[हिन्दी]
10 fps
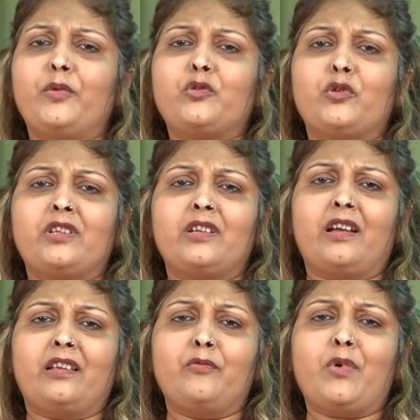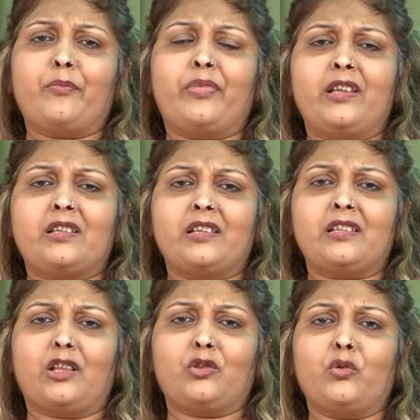भी सोचेगा कि बापरे इसके
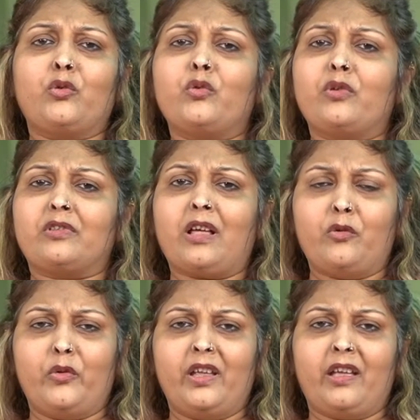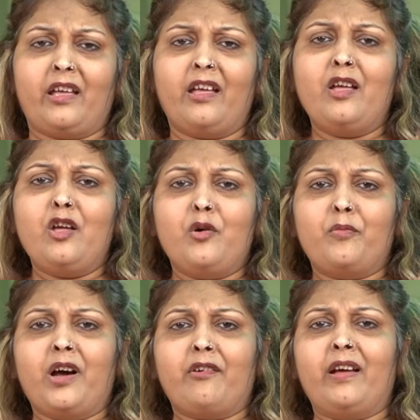साथ तो क्रूरता हुई है
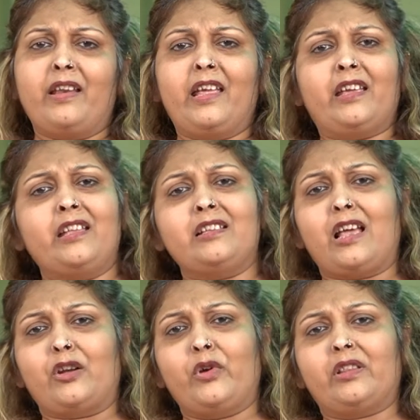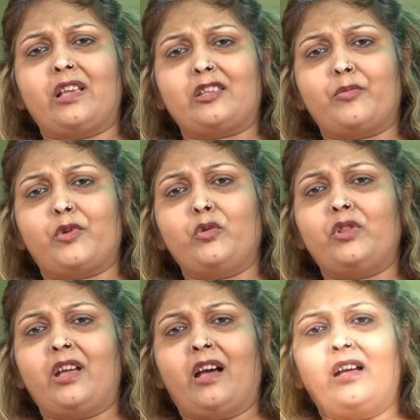भगवान ने एक ही इंसान को इतना सब क्यों
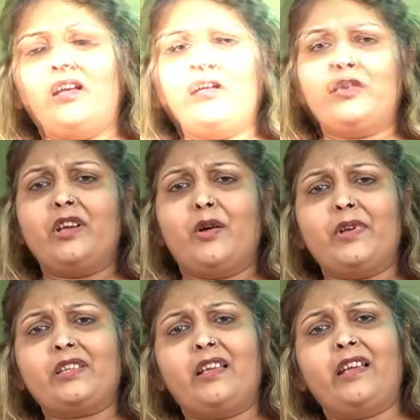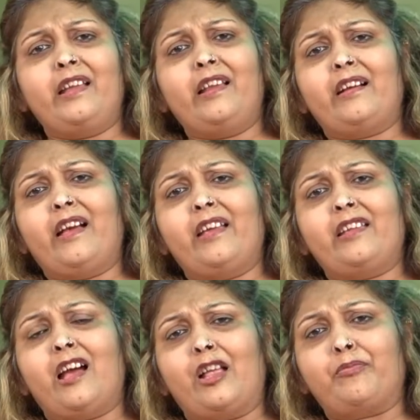दिया मुझे हमेशा यही लगा है
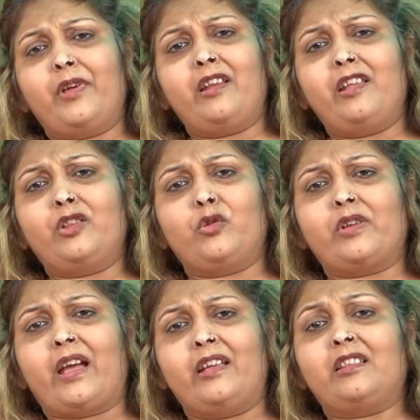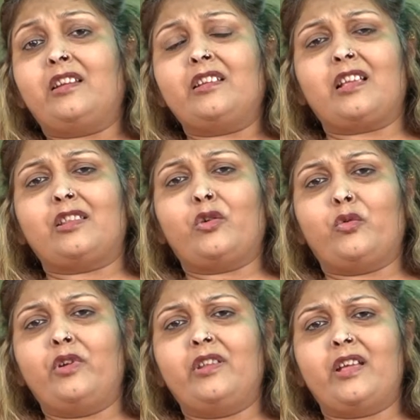कि हाथ पैर नहीं है तो क्या इतने ज़्यादा
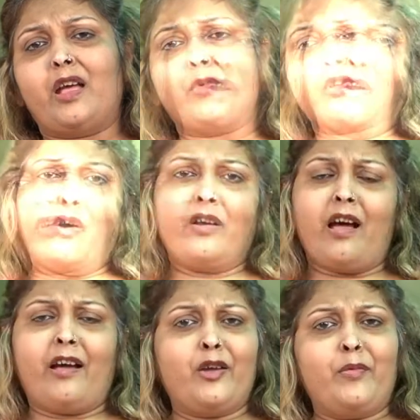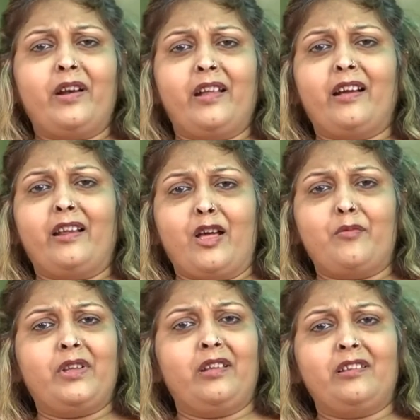गुण दिया है मैं और आगे बढ़ने का
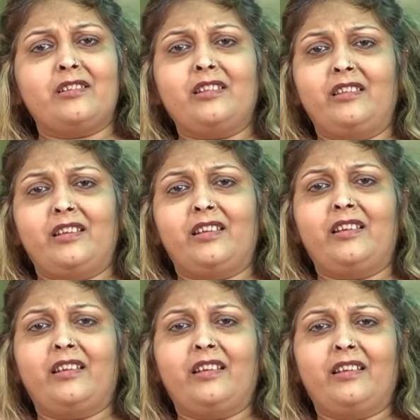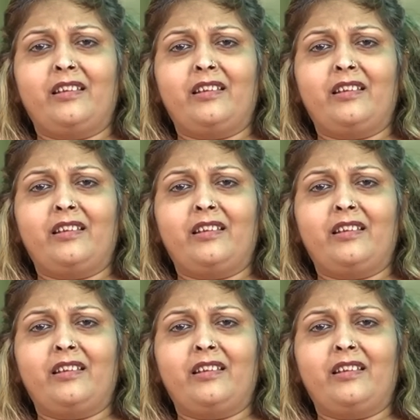नाम ही जिंदगी है